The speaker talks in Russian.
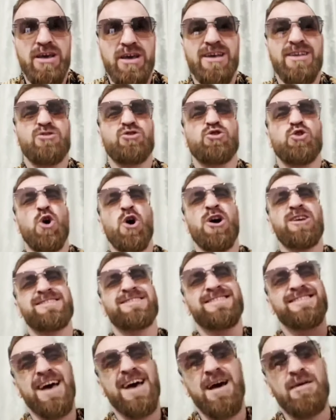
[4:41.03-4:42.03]
Тот
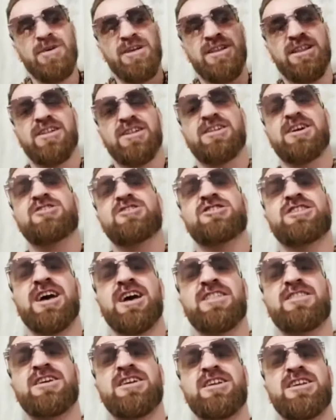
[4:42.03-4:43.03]
самый
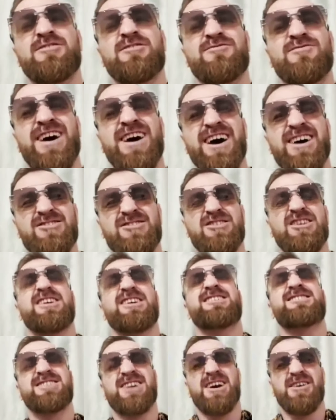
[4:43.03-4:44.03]
долгожданный реванш с
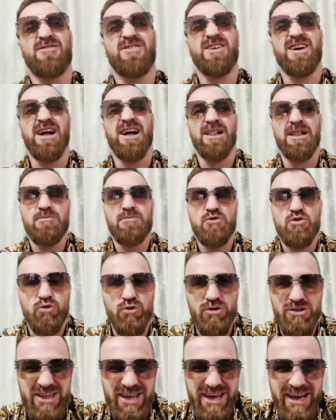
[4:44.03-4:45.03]
Шавхалом
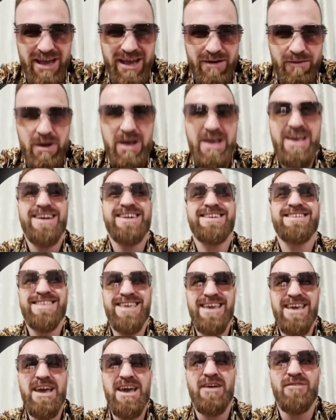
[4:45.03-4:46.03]
Чурчаем, где
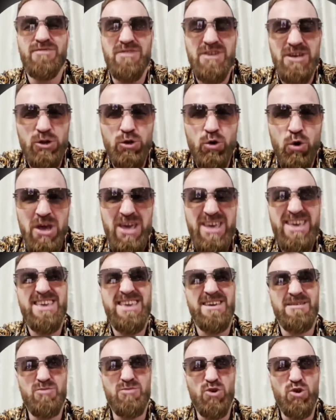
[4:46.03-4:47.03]
я выйду и
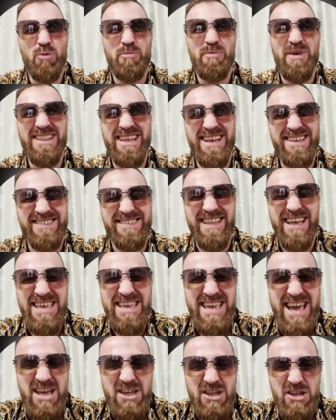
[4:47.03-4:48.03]
буду
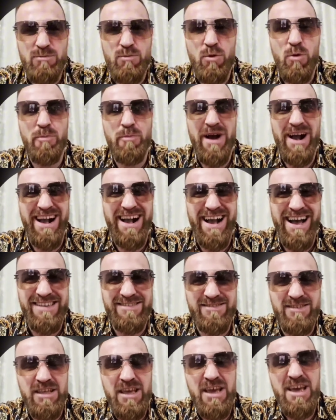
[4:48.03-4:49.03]
по-настоящему показывать
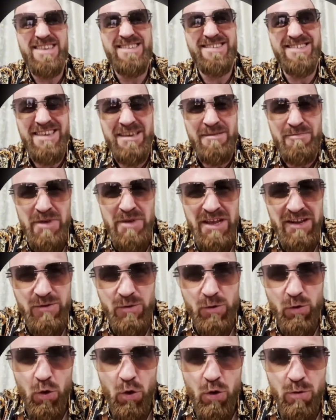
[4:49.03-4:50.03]

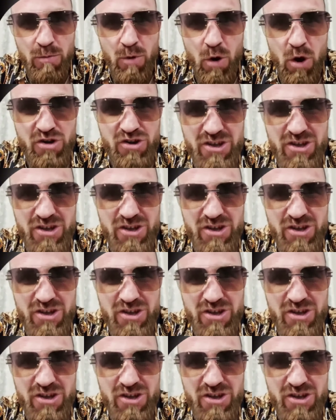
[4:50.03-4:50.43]
сибирскую мощь,